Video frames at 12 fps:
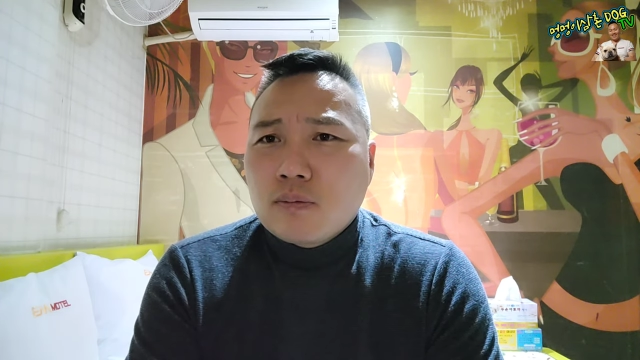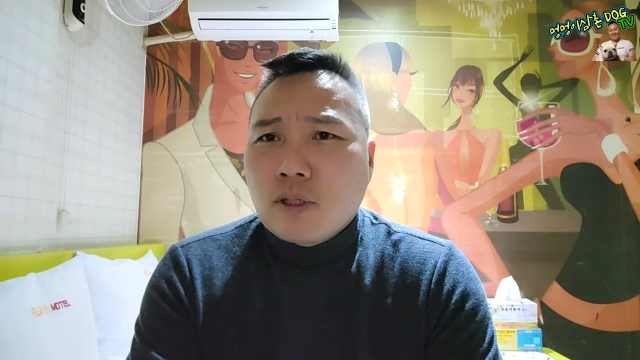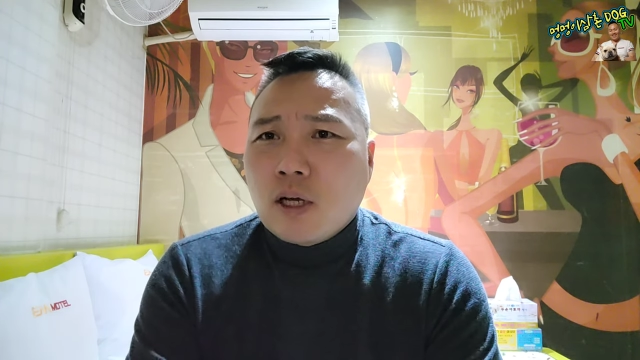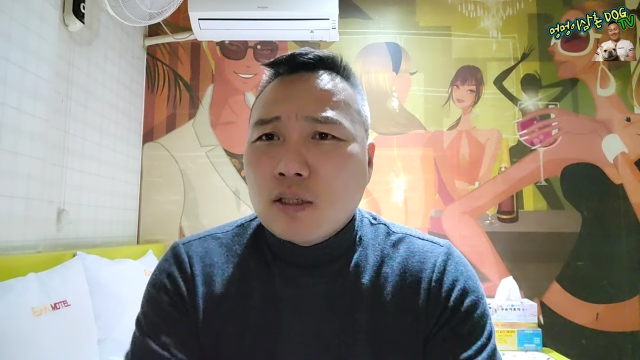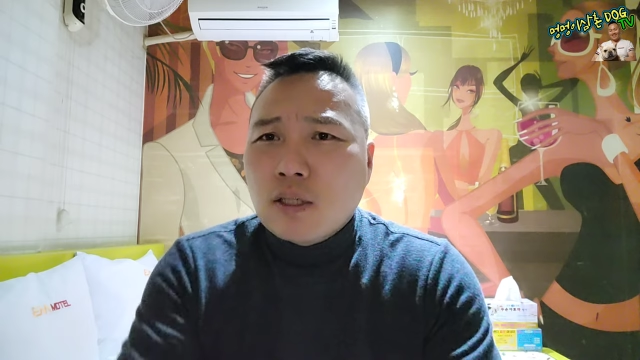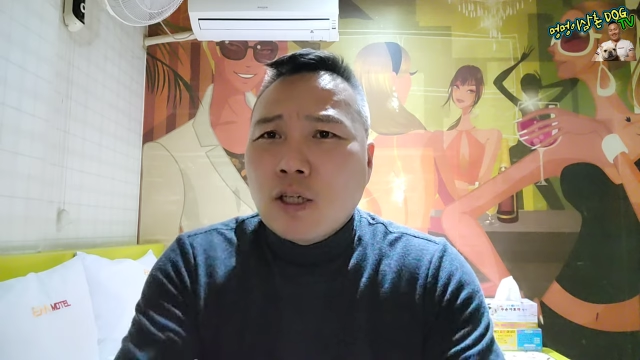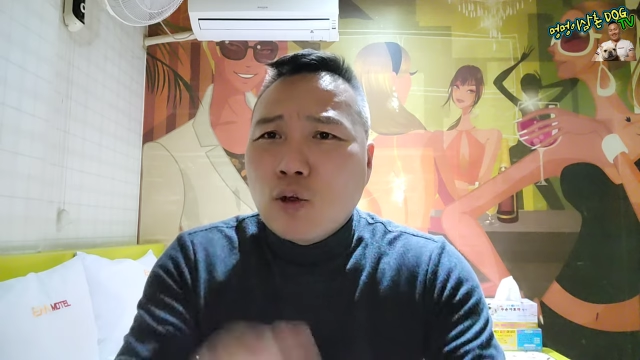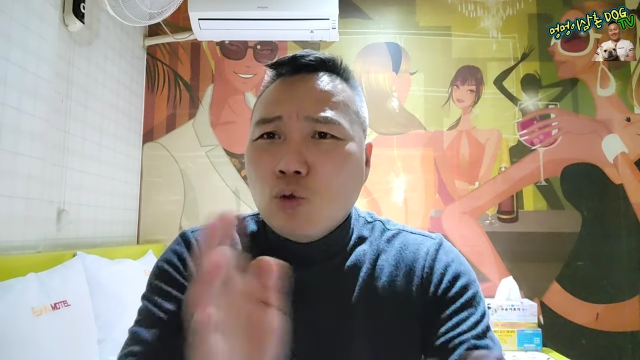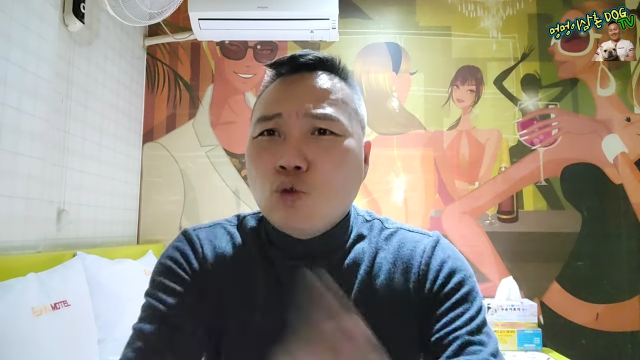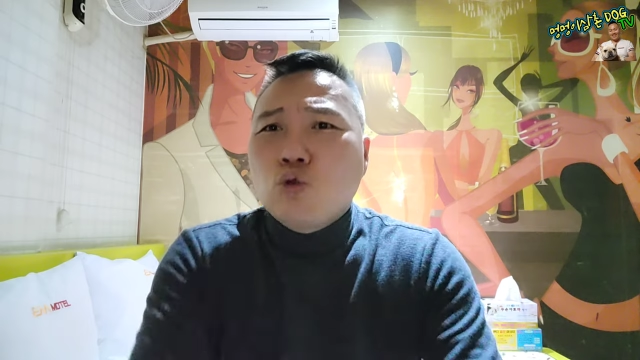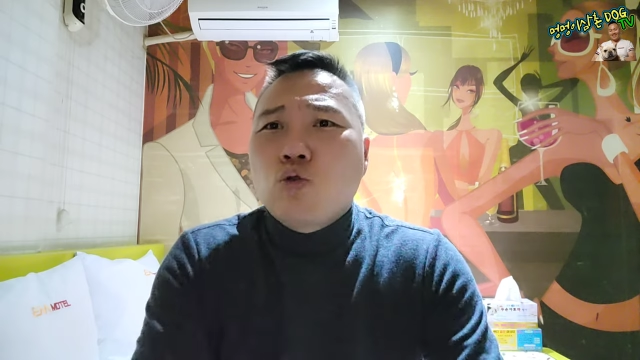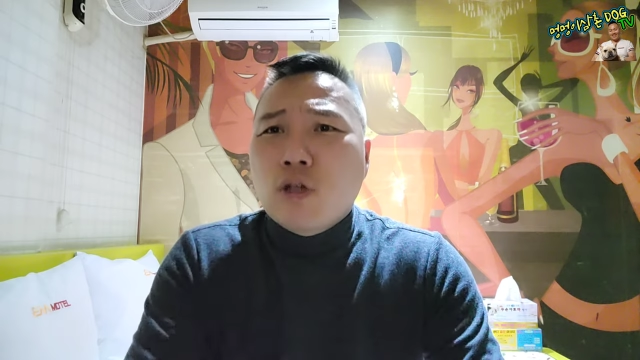양산의
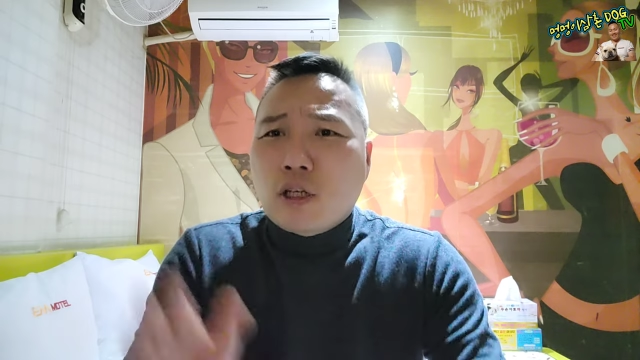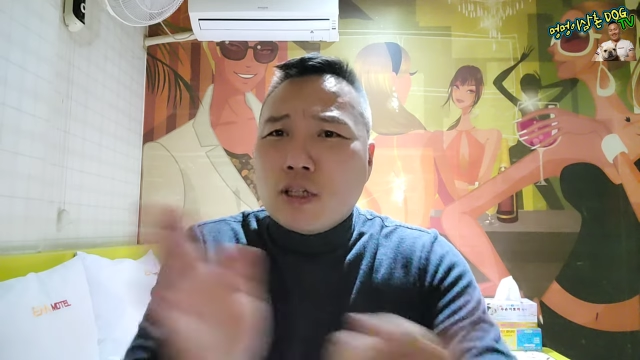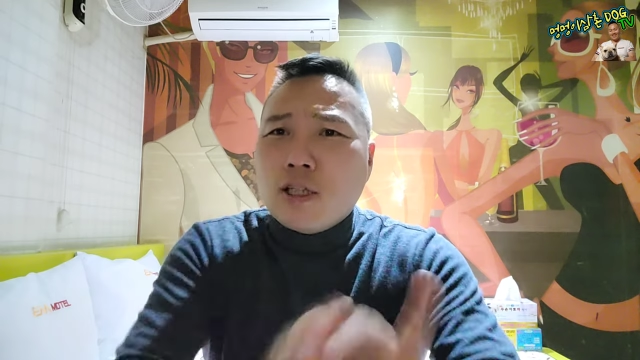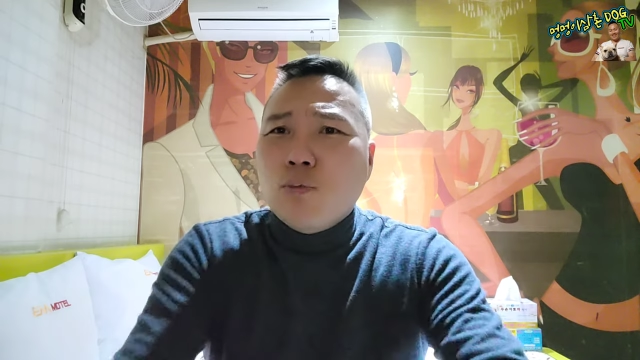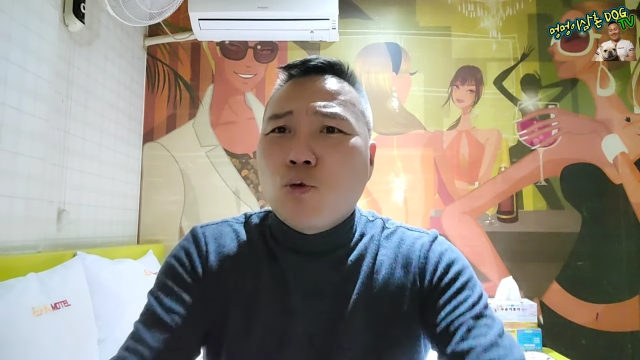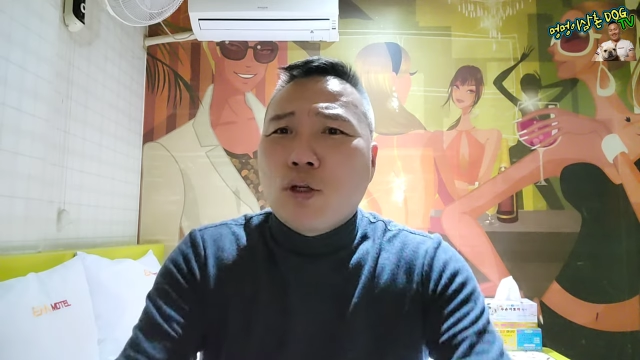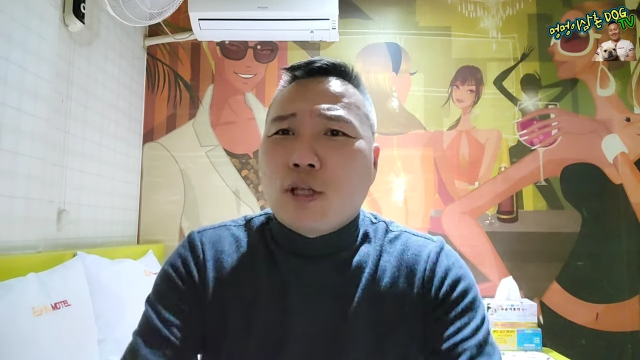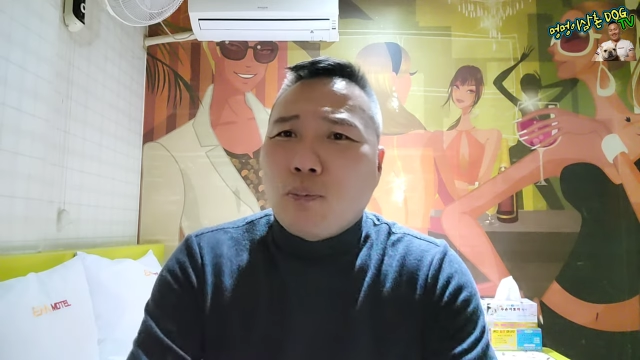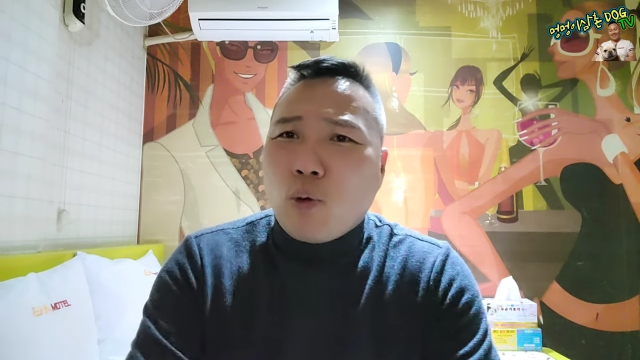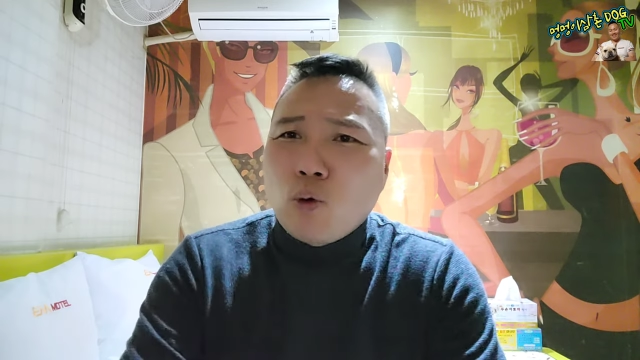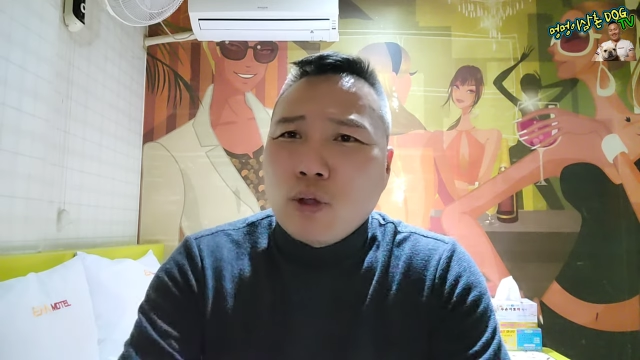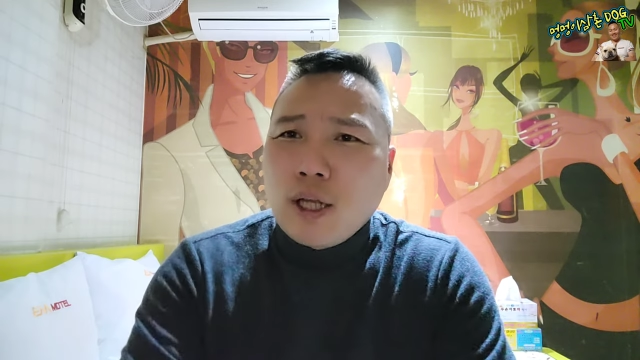울주군의 경남도에 다
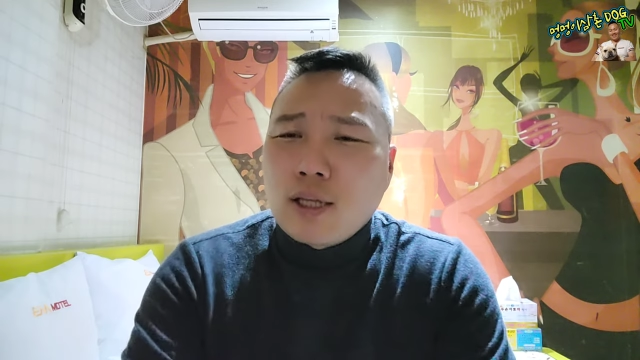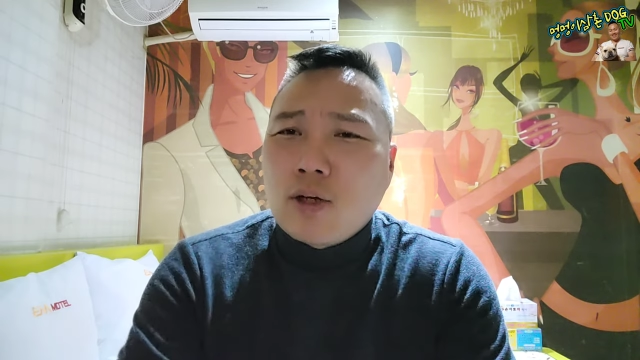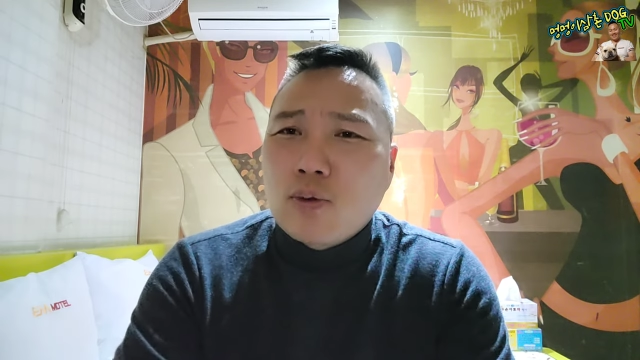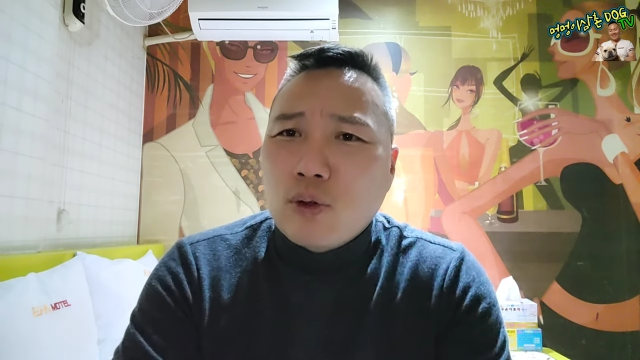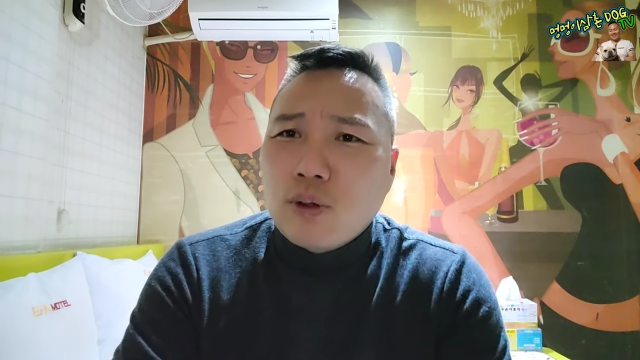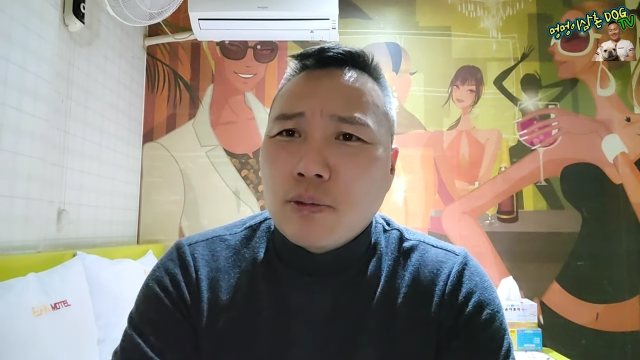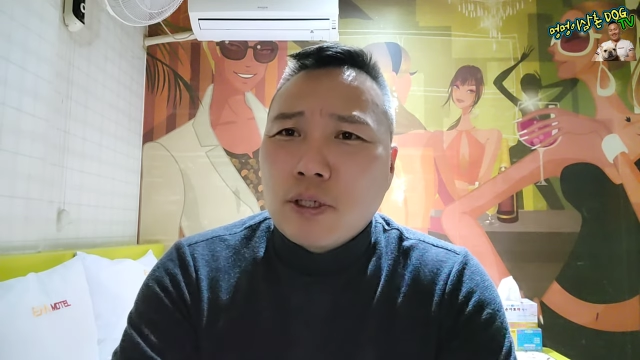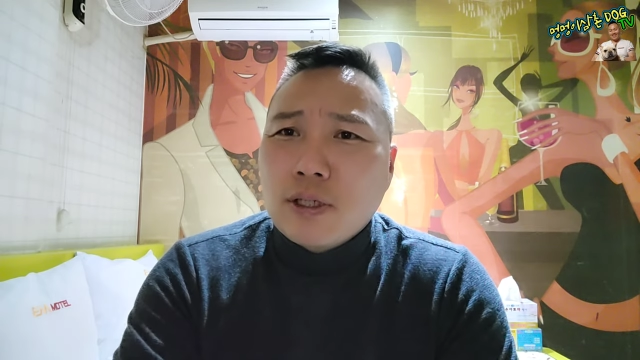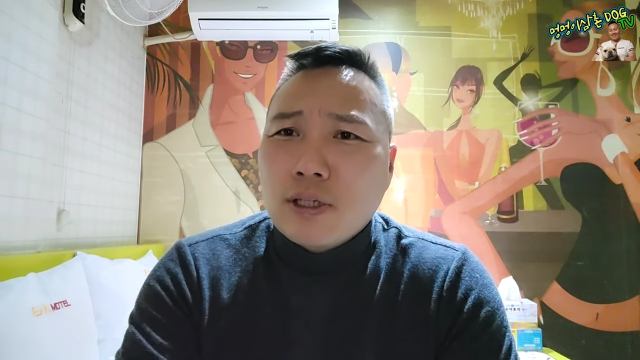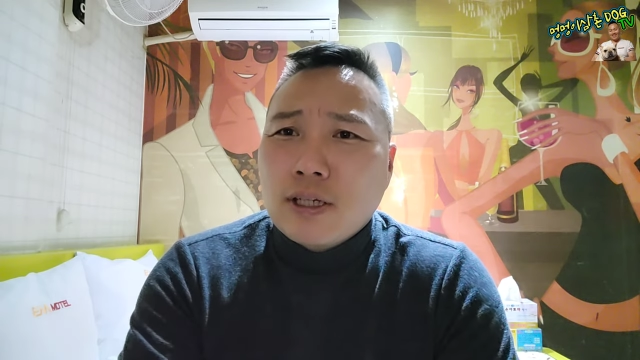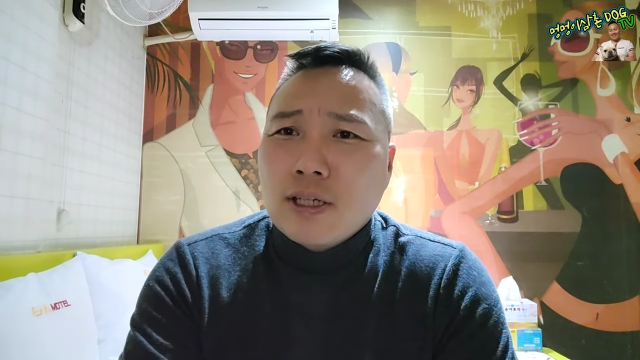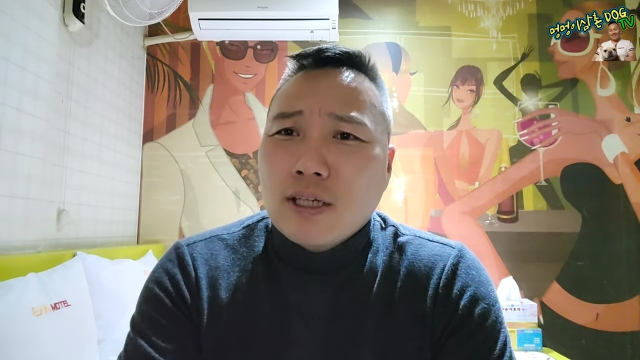보고됐다고 이미.